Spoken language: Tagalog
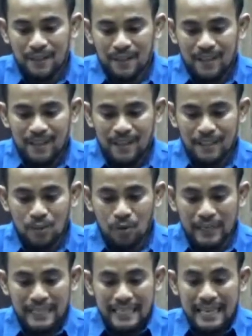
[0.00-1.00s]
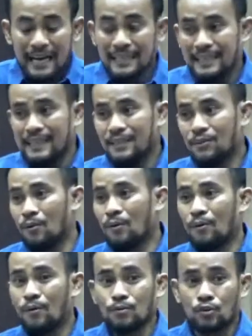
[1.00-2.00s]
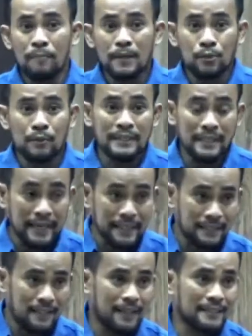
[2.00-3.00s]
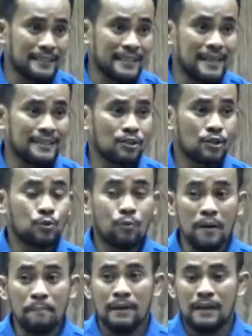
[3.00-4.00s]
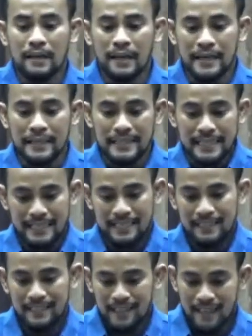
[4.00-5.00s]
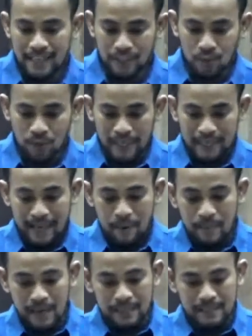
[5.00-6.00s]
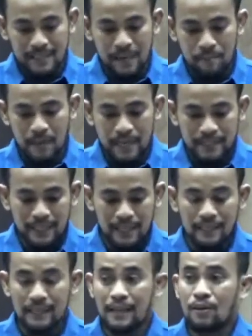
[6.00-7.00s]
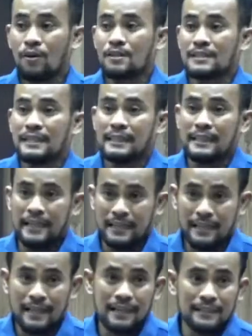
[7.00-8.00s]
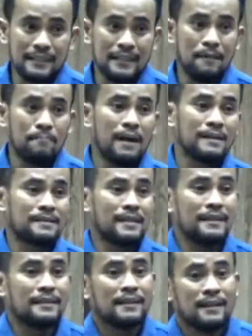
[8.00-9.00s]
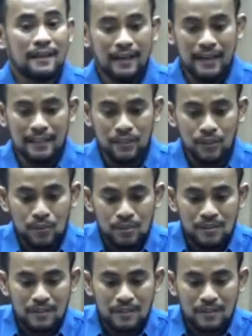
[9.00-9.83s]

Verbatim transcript: uh, ito ay nangyari noong October 28, uh, 312 AD Uh, ito ay laban sa pagitan ni Constantine at ni Maxen Atius.